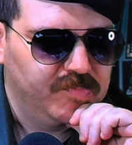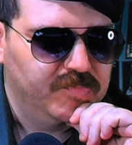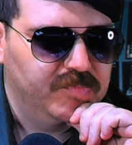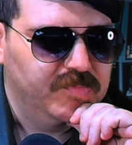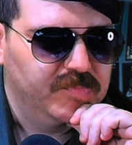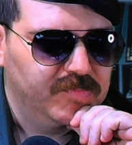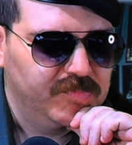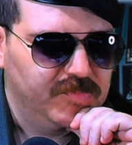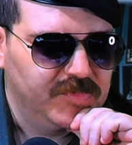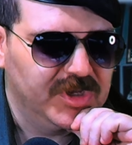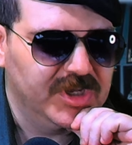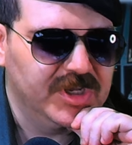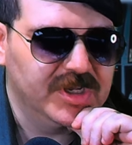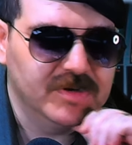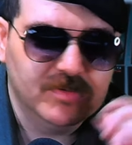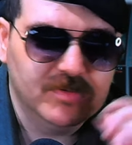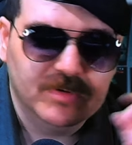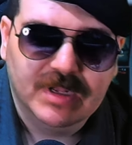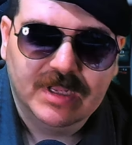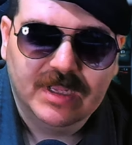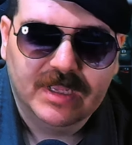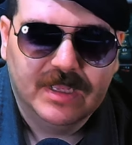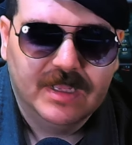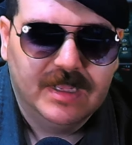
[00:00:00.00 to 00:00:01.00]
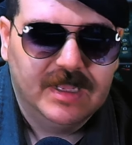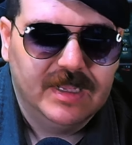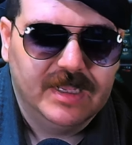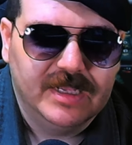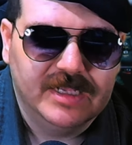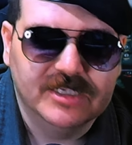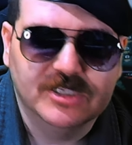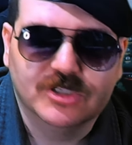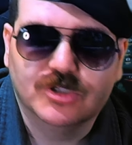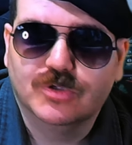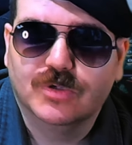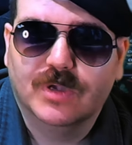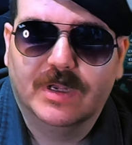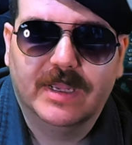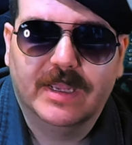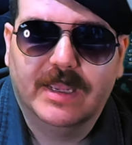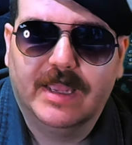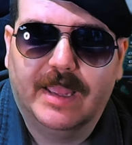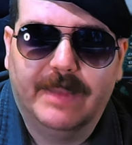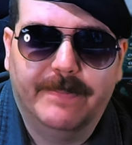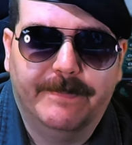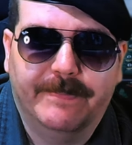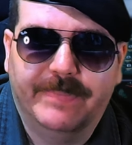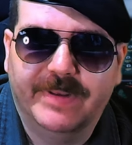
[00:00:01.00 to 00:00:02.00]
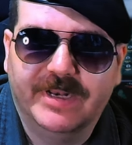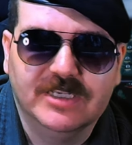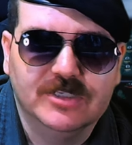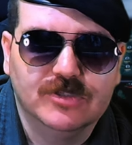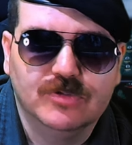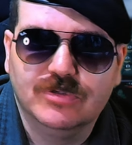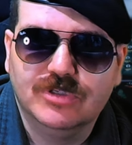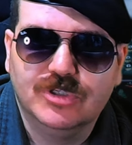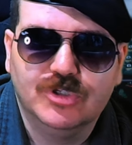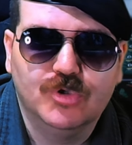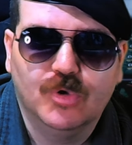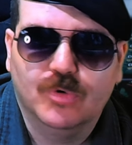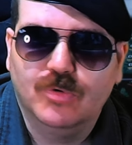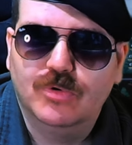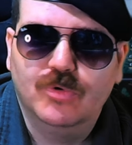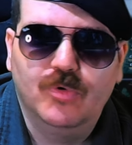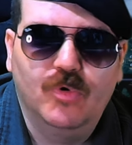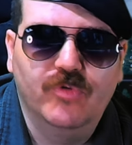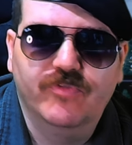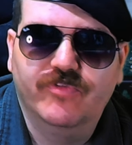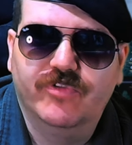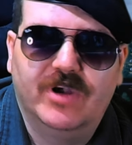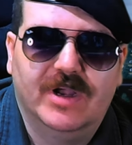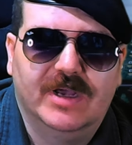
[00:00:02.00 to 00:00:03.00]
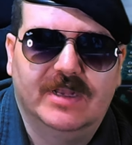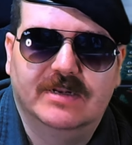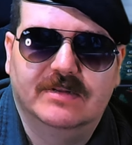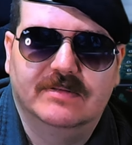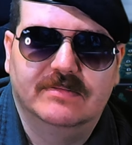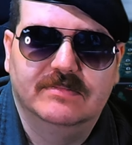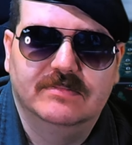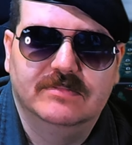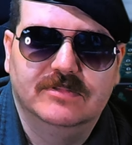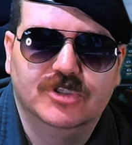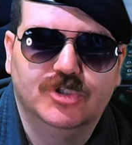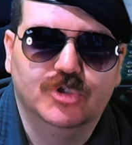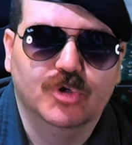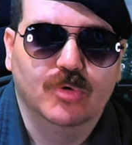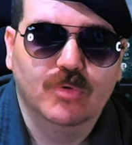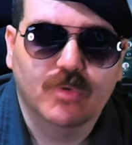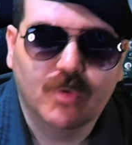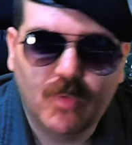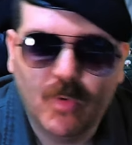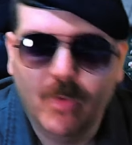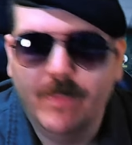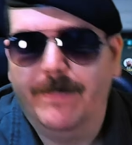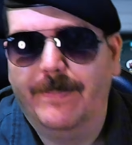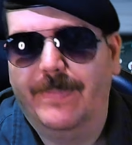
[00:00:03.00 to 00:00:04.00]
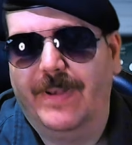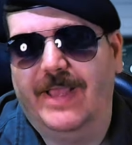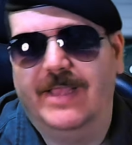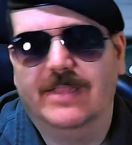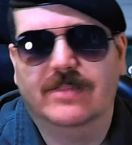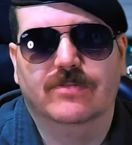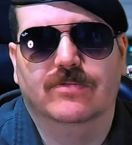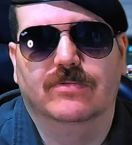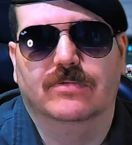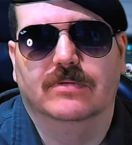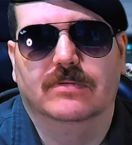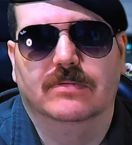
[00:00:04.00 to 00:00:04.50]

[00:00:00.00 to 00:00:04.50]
Guerreiro, isso é, é preço de jogo novo, cara jogo completo,